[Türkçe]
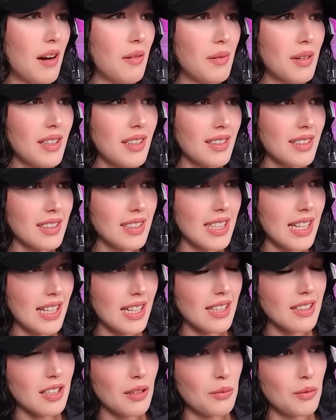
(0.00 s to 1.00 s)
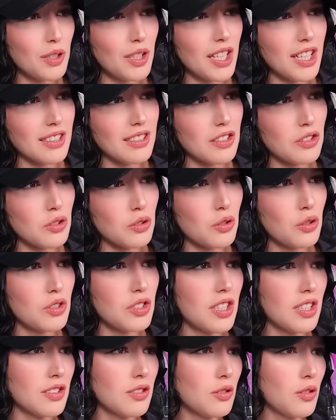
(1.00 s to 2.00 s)
Ama yere tam olarak nasıl
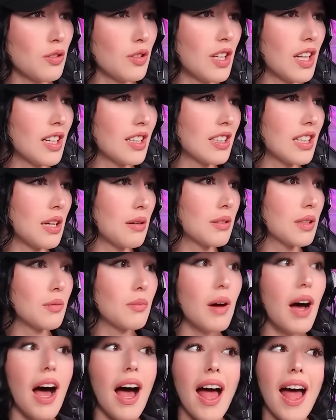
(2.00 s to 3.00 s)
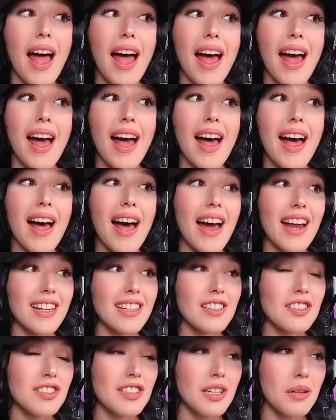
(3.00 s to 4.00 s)
koyacaksın onu algılayamadım. Ha
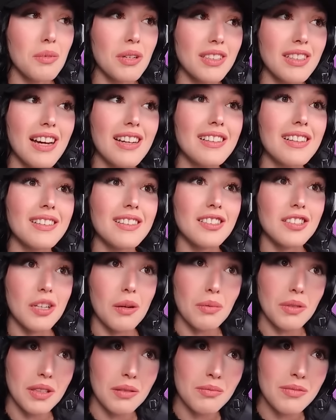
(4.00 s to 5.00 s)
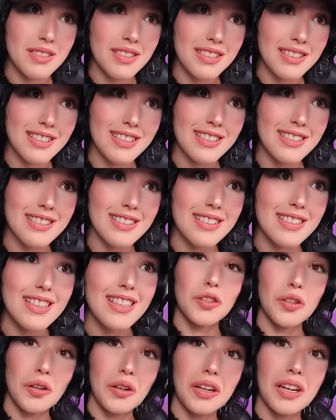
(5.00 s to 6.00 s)
arkadaşınla bir aynı anda çebilir misiniz?
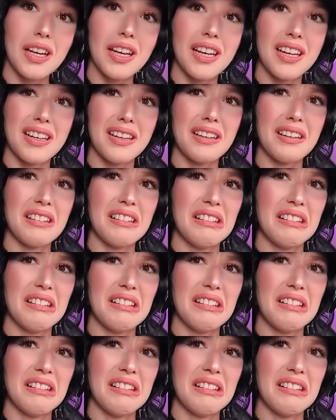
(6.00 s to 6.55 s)
Çok iyi.